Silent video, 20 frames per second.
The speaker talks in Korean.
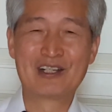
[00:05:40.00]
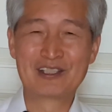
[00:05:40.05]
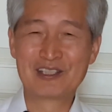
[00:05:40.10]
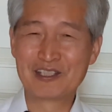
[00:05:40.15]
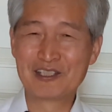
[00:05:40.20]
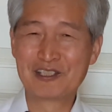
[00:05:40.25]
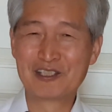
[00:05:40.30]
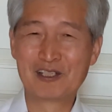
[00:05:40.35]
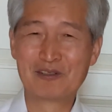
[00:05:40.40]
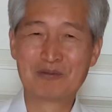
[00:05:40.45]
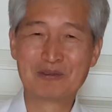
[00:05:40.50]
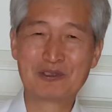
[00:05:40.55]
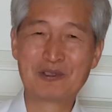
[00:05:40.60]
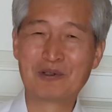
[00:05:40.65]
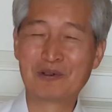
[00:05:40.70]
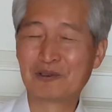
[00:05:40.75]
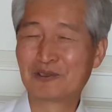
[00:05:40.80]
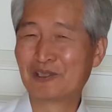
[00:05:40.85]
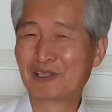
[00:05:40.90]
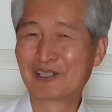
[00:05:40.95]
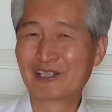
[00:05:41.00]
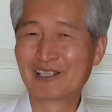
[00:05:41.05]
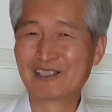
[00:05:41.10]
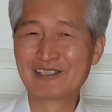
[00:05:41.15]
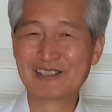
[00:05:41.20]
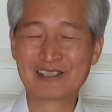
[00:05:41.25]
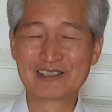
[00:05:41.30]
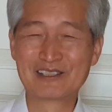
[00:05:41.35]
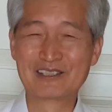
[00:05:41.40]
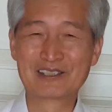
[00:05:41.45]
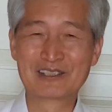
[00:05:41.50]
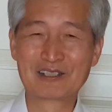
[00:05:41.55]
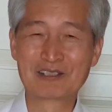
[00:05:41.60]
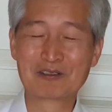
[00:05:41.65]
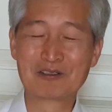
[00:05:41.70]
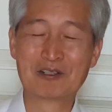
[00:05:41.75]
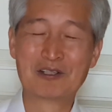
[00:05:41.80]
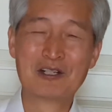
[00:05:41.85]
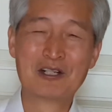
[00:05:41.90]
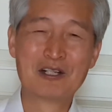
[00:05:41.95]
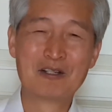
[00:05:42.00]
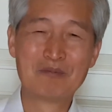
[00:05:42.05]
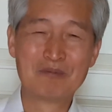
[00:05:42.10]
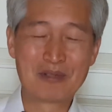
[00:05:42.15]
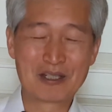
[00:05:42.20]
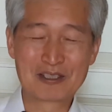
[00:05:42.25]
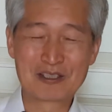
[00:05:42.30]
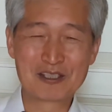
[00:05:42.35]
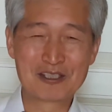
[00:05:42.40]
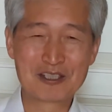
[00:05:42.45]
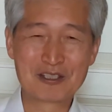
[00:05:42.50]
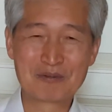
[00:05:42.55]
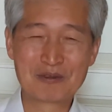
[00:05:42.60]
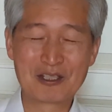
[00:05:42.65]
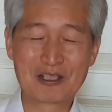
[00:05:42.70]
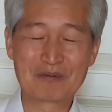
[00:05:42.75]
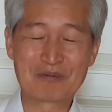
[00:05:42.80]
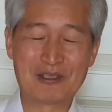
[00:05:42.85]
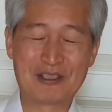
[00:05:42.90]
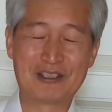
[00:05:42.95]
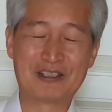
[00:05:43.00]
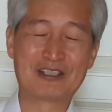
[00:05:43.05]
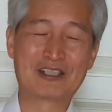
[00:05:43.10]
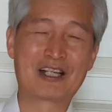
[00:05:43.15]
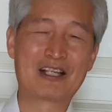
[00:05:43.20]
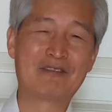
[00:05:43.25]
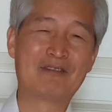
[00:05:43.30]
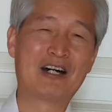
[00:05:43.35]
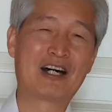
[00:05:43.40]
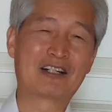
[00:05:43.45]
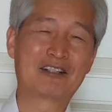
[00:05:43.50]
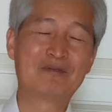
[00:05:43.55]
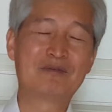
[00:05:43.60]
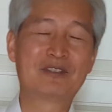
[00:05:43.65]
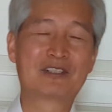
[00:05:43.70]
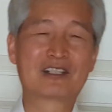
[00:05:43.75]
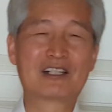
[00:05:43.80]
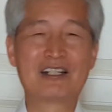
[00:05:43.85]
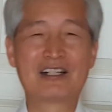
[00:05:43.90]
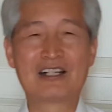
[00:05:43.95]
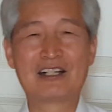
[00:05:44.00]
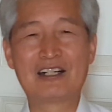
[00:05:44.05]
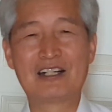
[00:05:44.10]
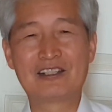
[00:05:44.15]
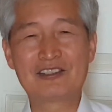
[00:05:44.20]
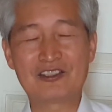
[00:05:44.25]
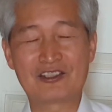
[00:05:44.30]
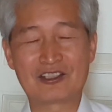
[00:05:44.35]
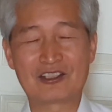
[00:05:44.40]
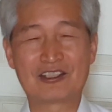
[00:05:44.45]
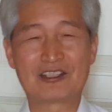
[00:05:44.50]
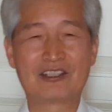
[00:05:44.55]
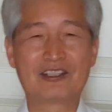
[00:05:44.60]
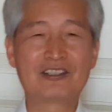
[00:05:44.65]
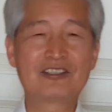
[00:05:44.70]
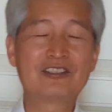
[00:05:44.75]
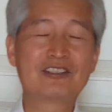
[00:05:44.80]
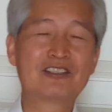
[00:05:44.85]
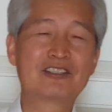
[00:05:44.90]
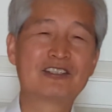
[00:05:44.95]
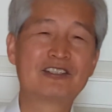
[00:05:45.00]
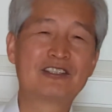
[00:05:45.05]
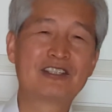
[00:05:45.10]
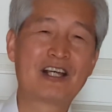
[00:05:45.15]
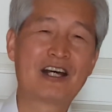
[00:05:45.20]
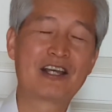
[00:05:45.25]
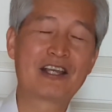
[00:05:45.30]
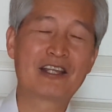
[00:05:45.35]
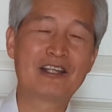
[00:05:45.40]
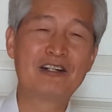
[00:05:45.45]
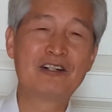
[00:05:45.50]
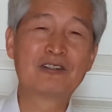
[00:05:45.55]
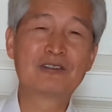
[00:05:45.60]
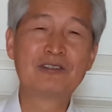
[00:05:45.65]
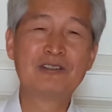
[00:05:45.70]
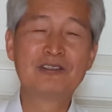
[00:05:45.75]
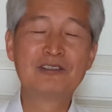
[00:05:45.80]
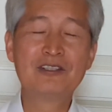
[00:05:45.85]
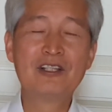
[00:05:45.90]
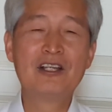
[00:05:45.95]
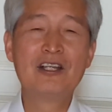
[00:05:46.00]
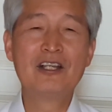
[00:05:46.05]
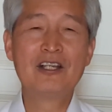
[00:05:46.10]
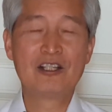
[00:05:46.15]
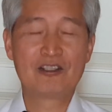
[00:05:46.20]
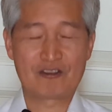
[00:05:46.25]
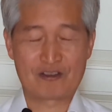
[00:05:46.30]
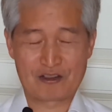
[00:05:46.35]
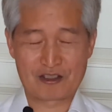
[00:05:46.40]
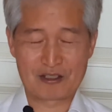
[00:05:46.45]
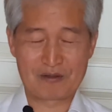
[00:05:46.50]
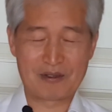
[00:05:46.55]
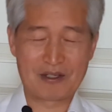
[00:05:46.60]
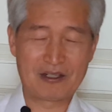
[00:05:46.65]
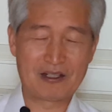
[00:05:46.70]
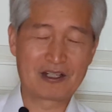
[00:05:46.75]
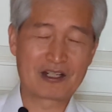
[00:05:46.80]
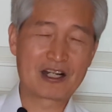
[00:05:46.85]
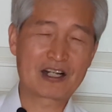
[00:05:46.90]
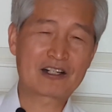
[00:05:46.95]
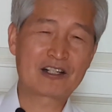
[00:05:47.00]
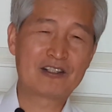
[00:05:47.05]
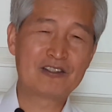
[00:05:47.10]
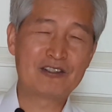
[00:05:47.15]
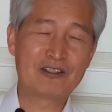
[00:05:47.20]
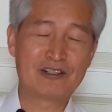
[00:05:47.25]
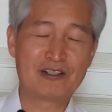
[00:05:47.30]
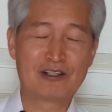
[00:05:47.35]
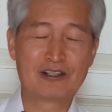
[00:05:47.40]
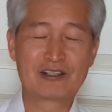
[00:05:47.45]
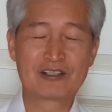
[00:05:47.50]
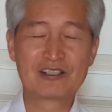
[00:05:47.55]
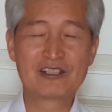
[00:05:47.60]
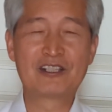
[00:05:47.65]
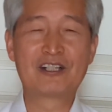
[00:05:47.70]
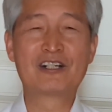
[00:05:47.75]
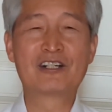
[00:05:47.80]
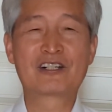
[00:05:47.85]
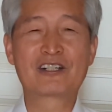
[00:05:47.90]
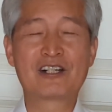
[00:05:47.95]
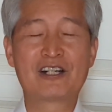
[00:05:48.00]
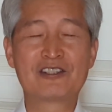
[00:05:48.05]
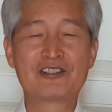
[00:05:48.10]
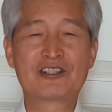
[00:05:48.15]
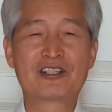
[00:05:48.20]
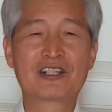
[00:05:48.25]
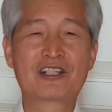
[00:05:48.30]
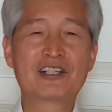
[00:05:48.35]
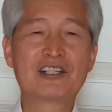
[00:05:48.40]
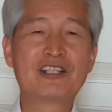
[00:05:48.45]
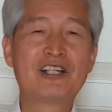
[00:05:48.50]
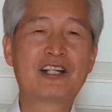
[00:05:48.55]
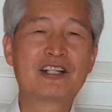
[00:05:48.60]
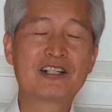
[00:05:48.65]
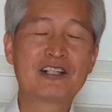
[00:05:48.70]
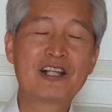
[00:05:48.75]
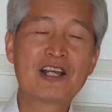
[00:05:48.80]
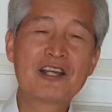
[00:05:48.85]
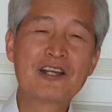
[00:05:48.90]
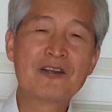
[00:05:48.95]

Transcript: 2절부터 5절까지 생략하고 172장 빈들의 많은 돌같이 시들은 나의 영혼 주님의 허락한 성령 간절히 기다리네